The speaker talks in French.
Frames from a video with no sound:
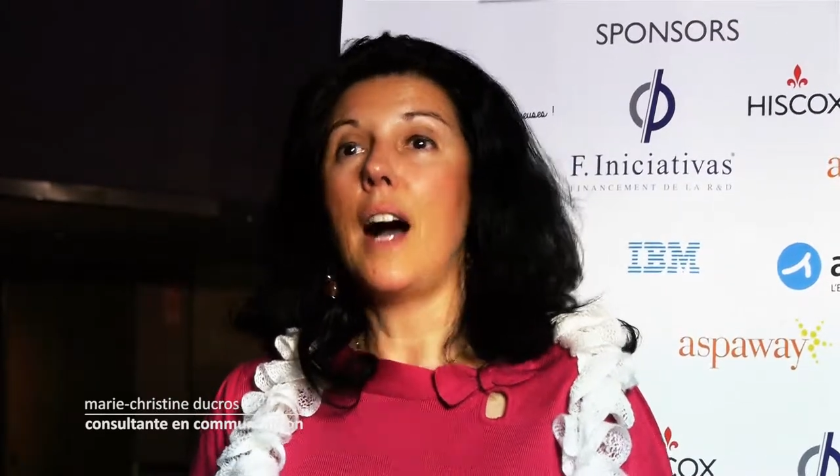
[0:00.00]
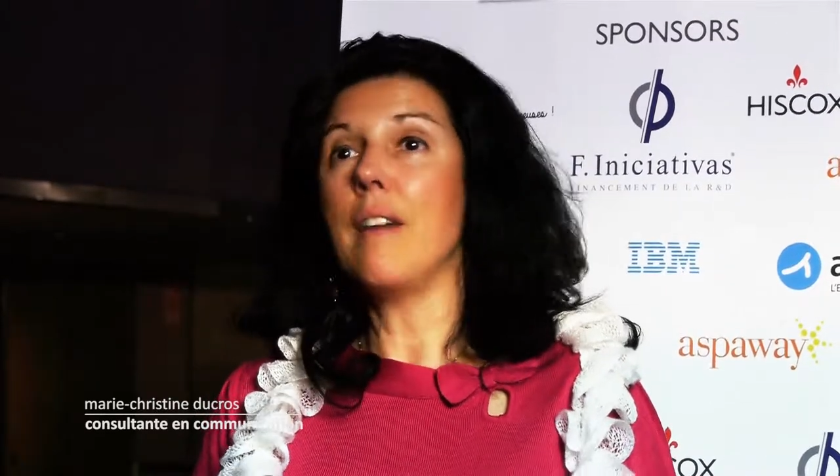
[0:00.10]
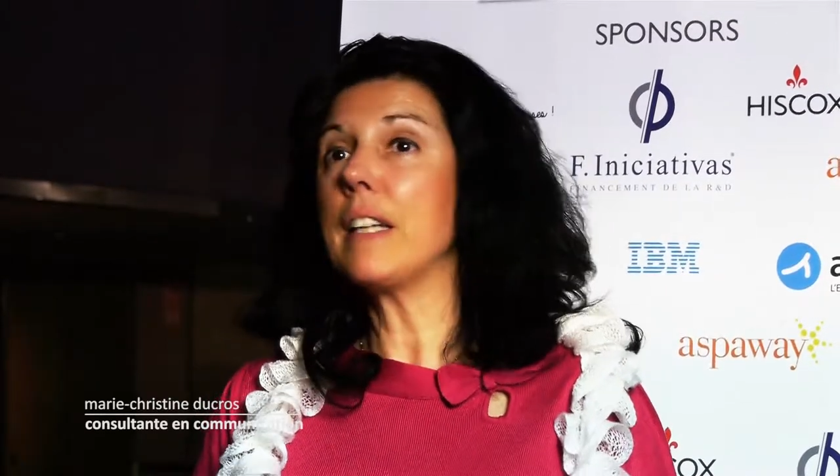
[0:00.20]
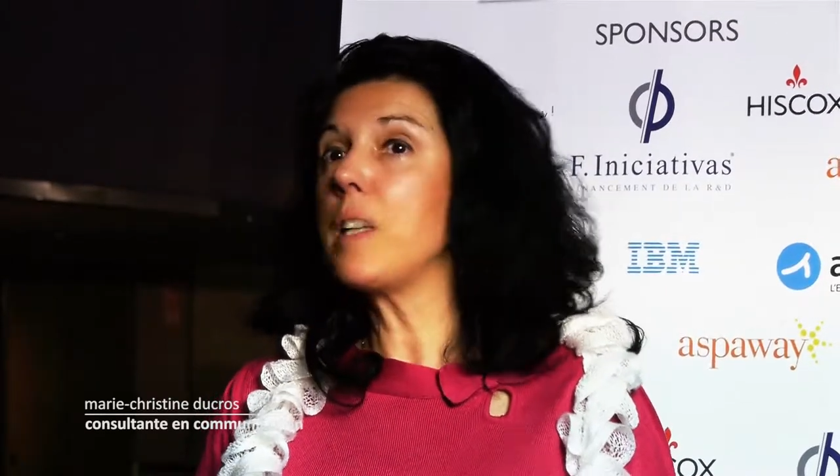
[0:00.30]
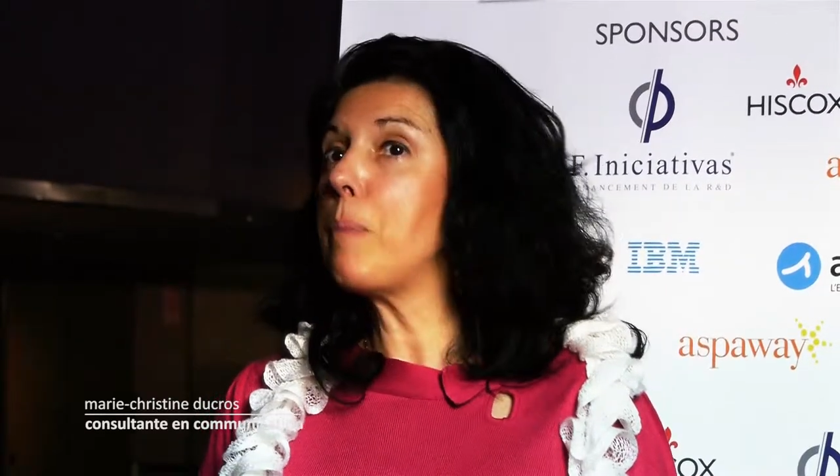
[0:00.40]

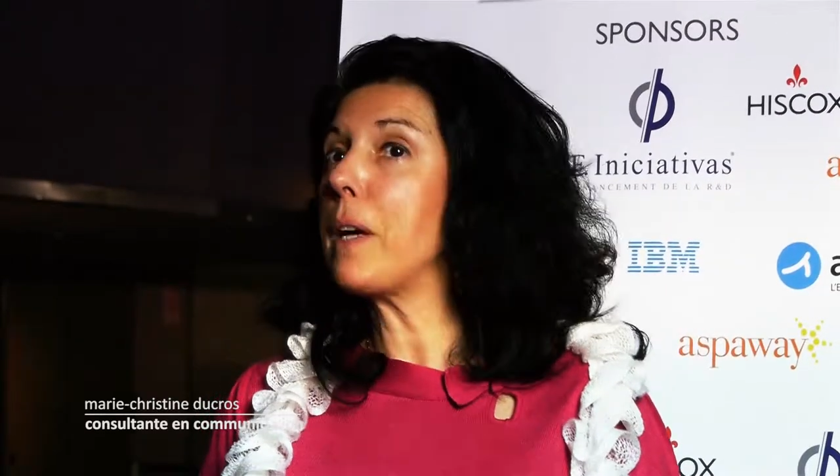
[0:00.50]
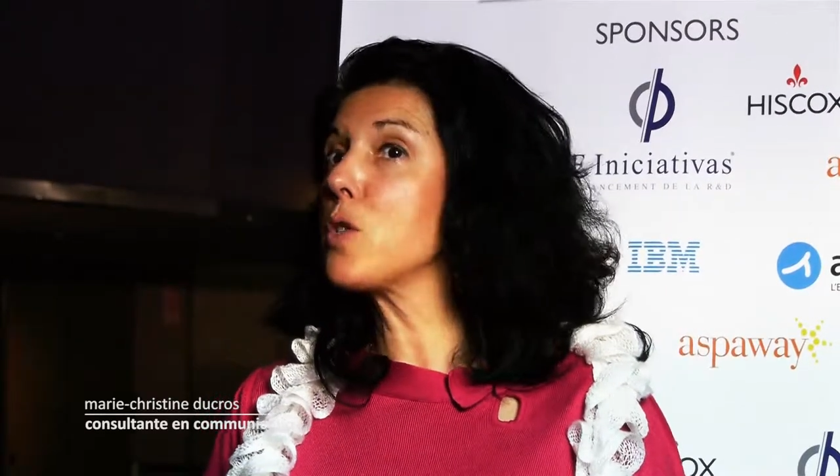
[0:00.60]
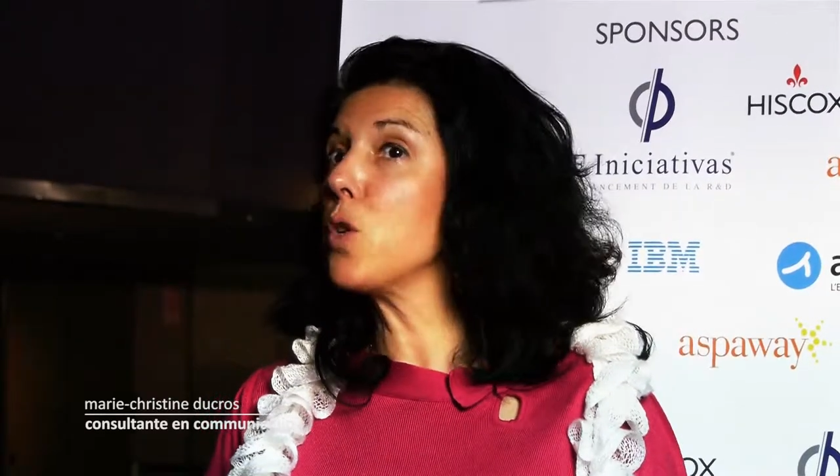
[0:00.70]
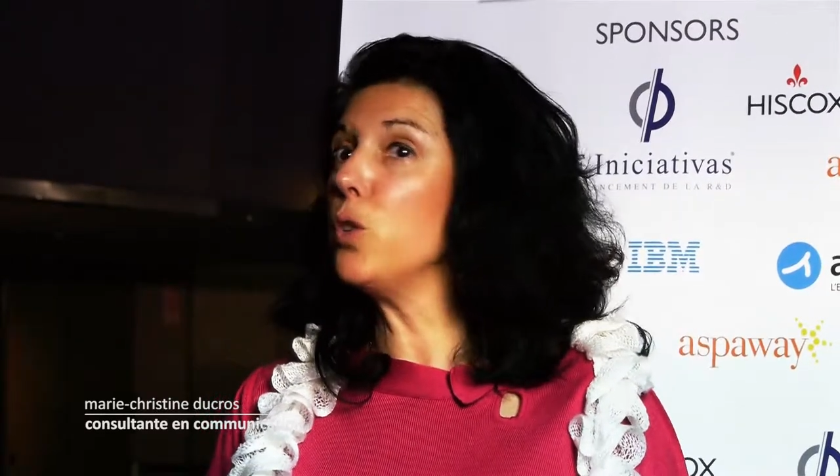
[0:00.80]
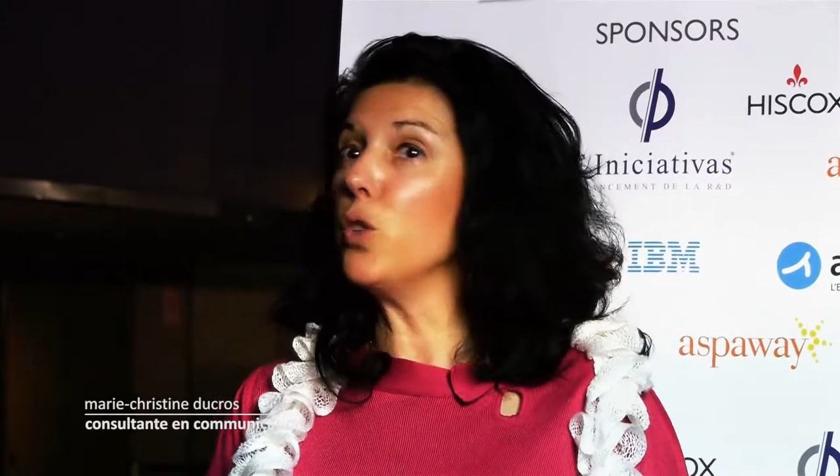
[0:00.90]
avec des
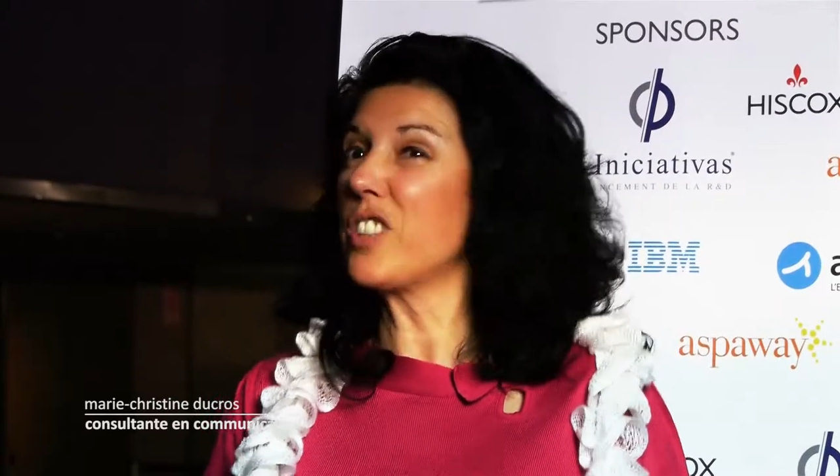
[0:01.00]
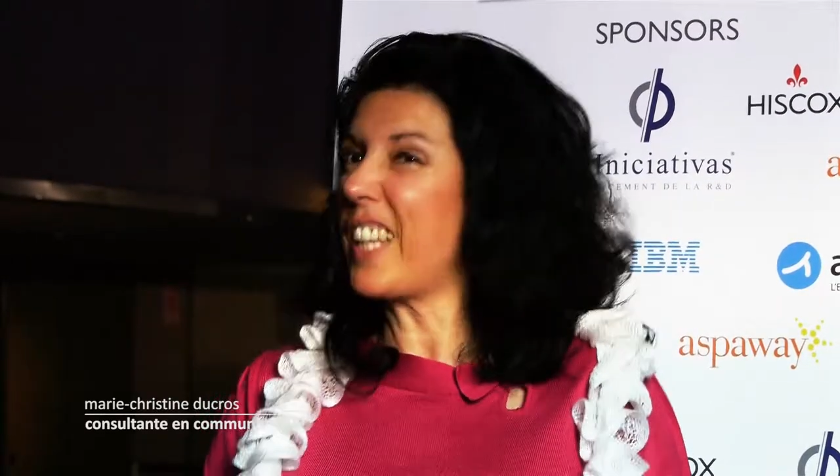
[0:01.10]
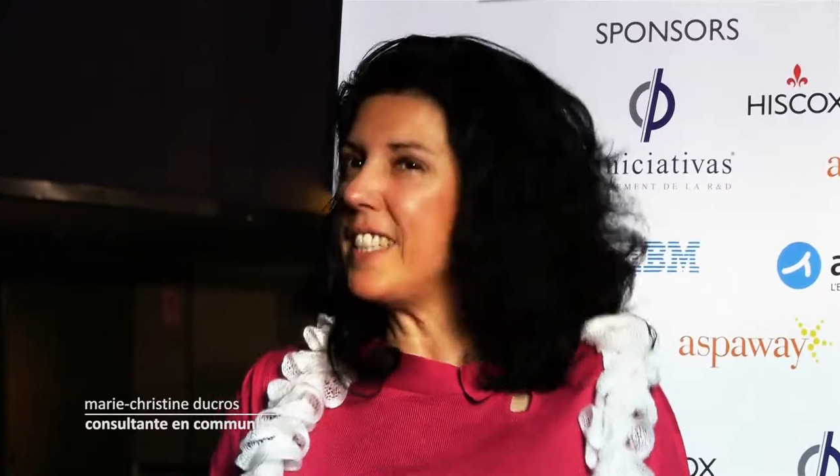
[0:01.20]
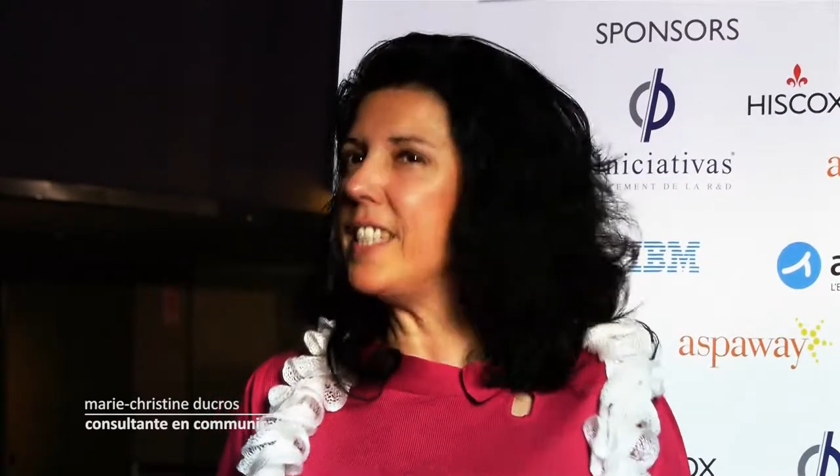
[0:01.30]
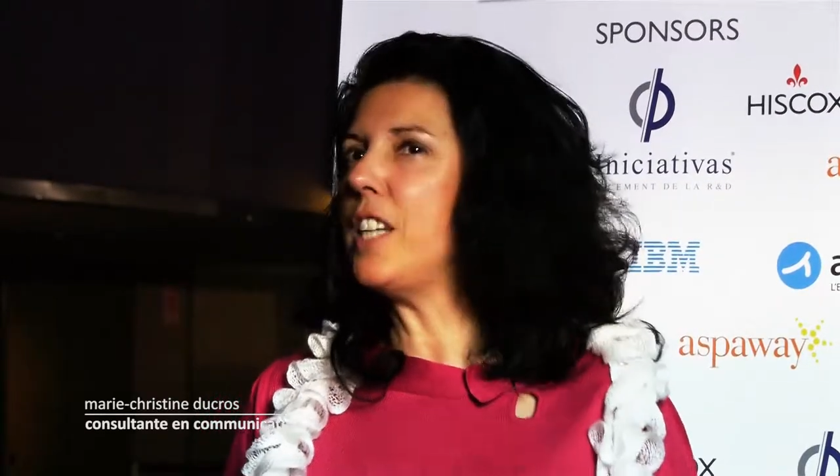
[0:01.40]
personnes
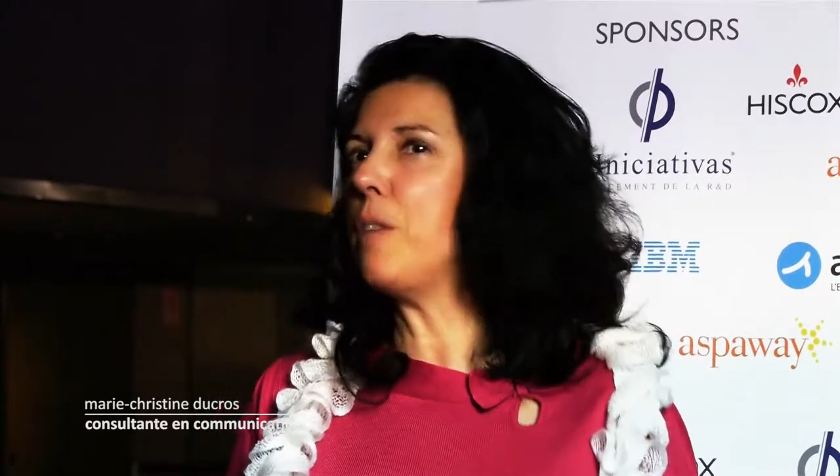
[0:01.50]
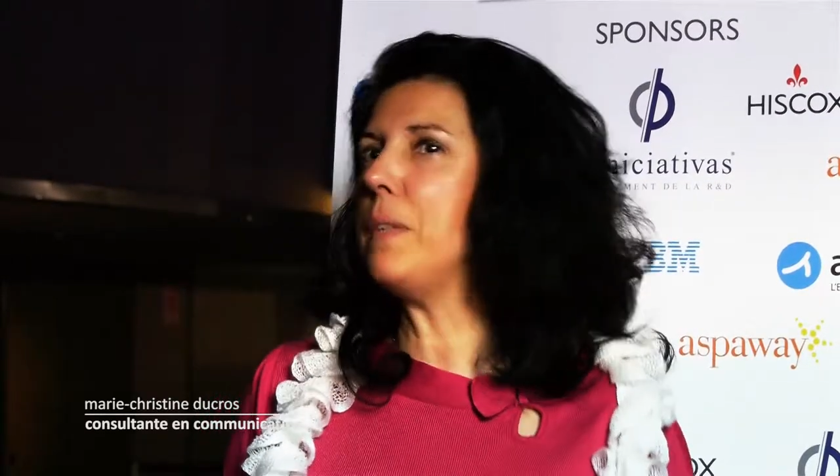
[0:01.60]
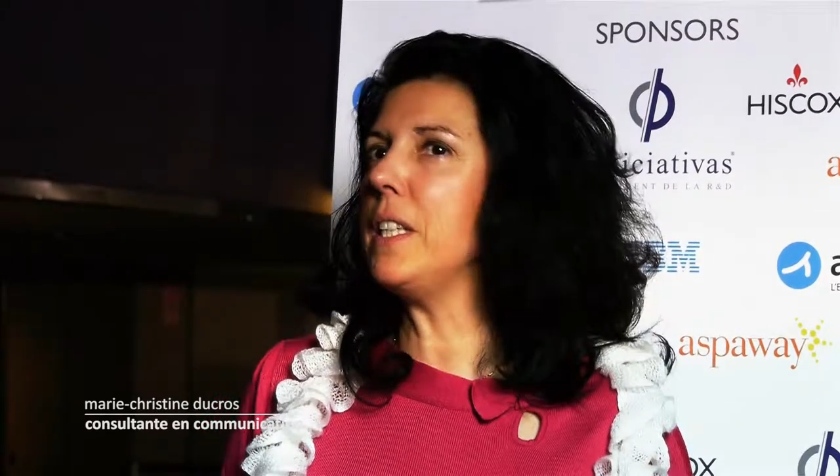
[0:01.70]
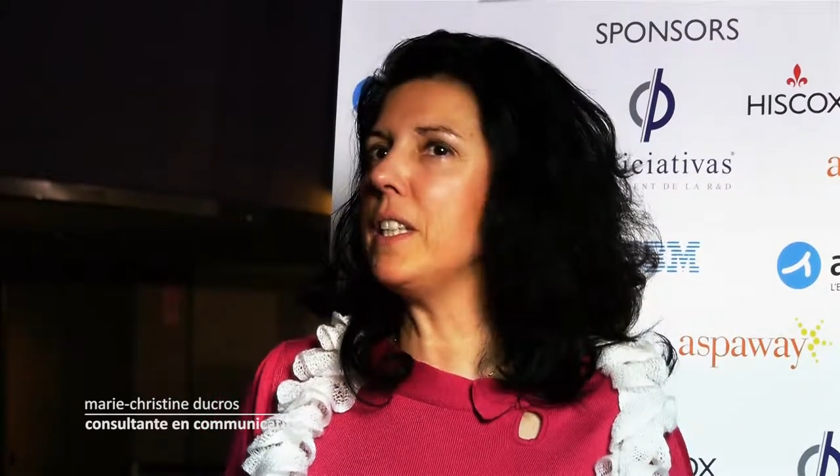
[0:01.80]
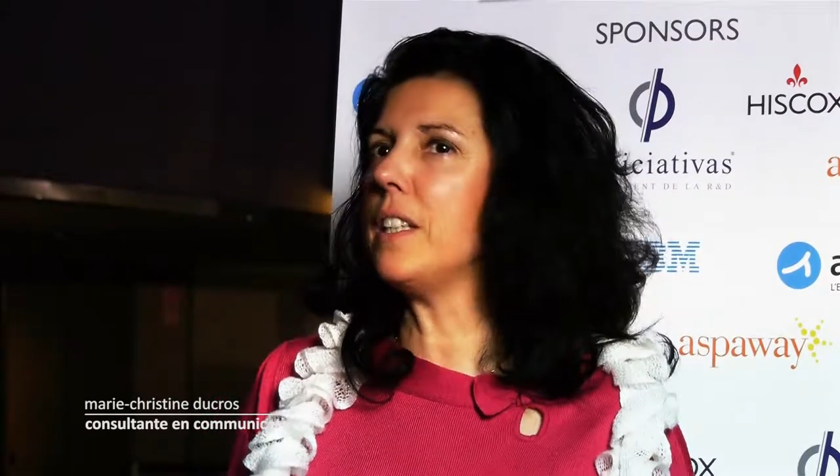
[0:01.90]
très
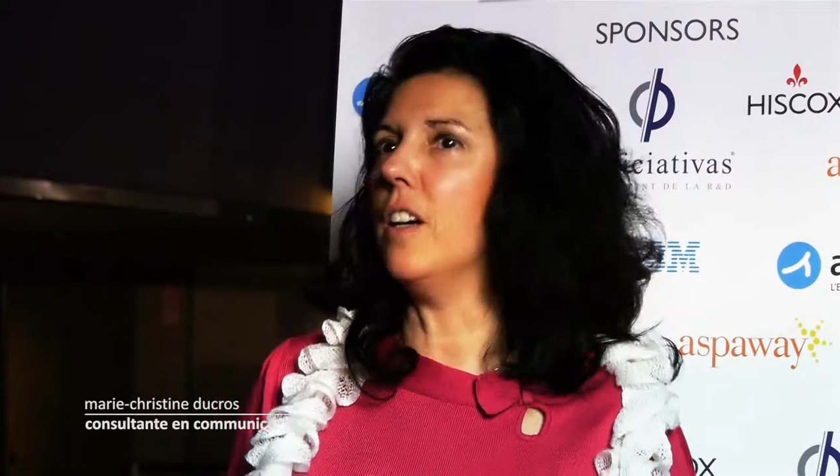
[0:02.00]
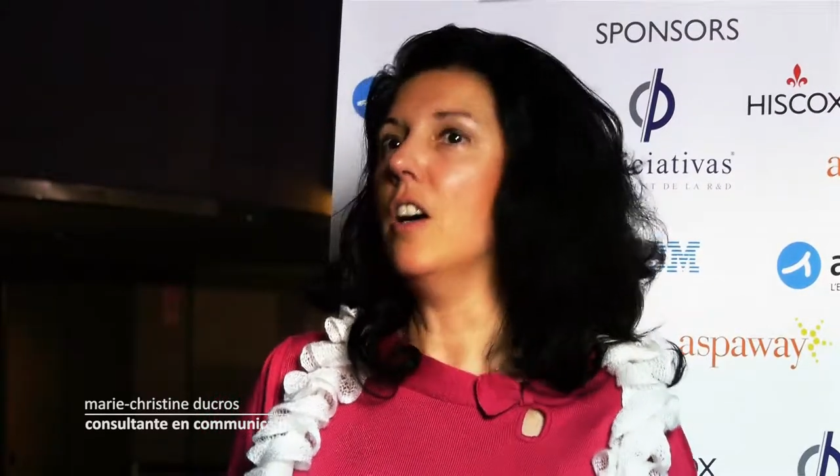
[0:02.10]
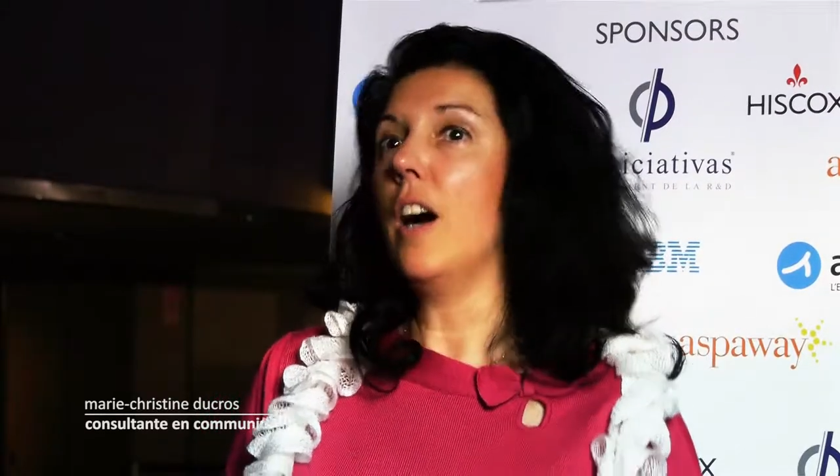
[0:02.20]
dynamiques,